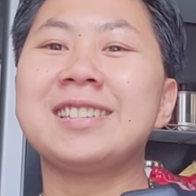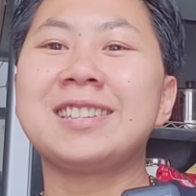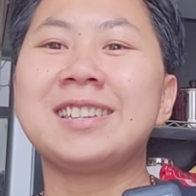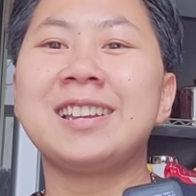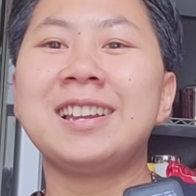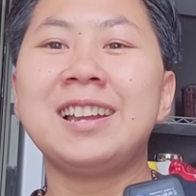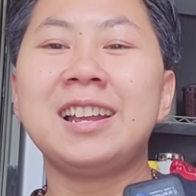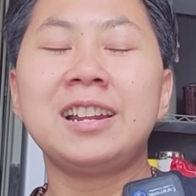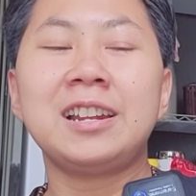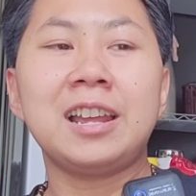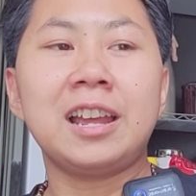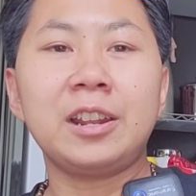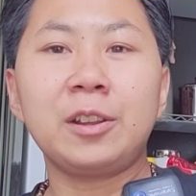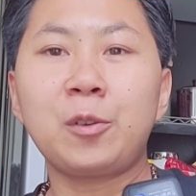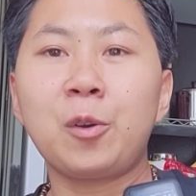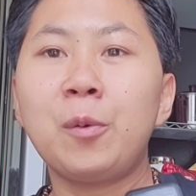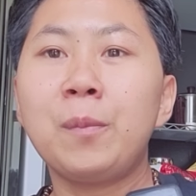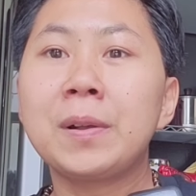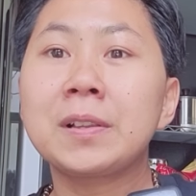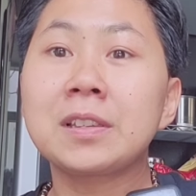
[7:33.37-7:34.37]
Yes,
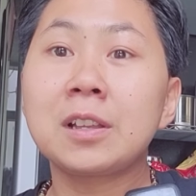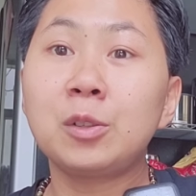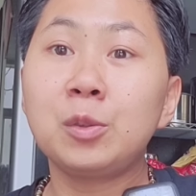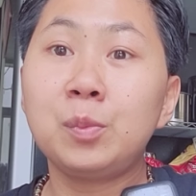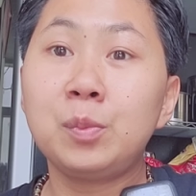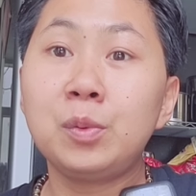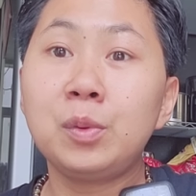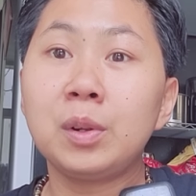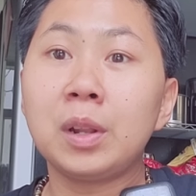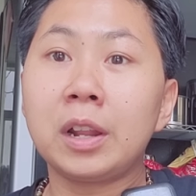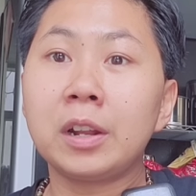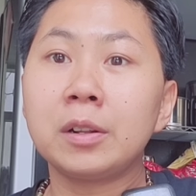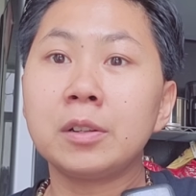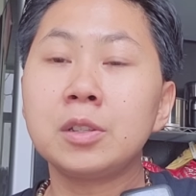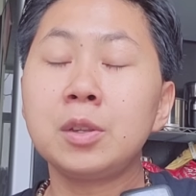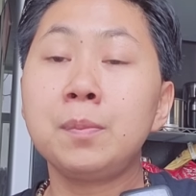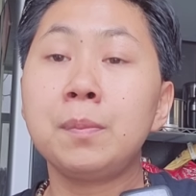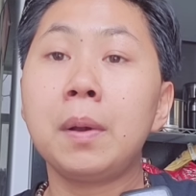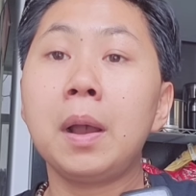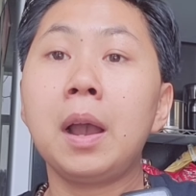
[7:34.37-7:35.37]
dari koma satu
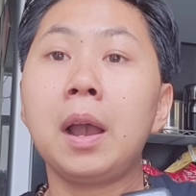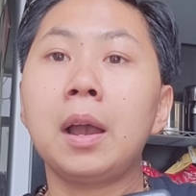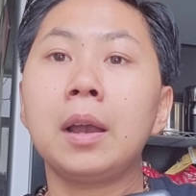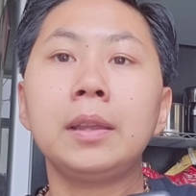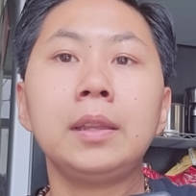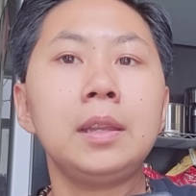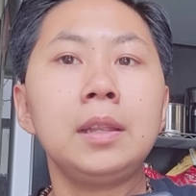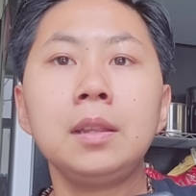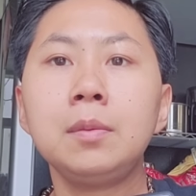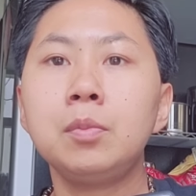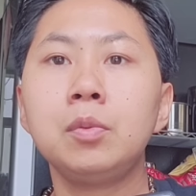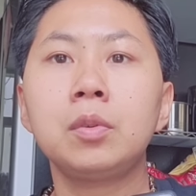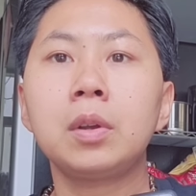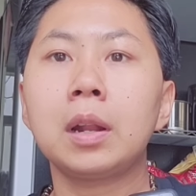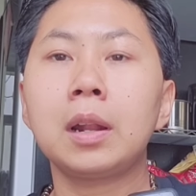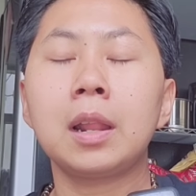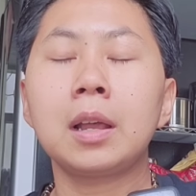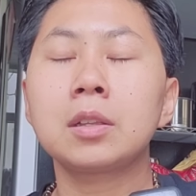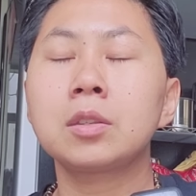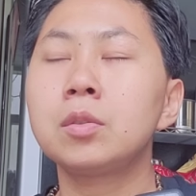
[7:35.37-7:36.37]
bulan, si Mbak A
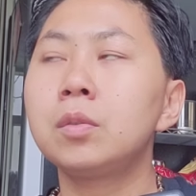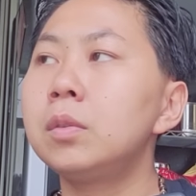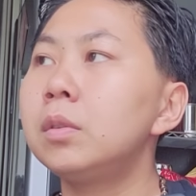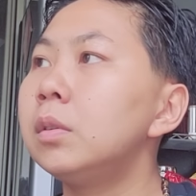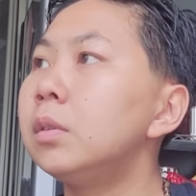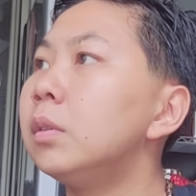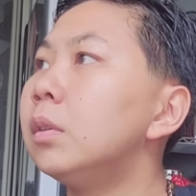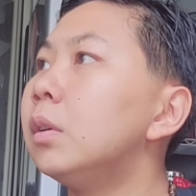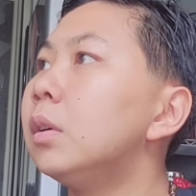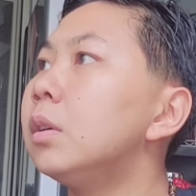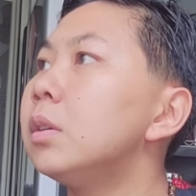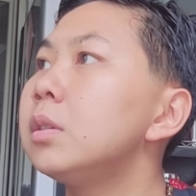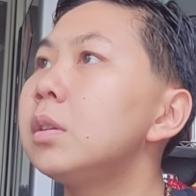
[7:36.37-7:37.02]
ini bukan langsung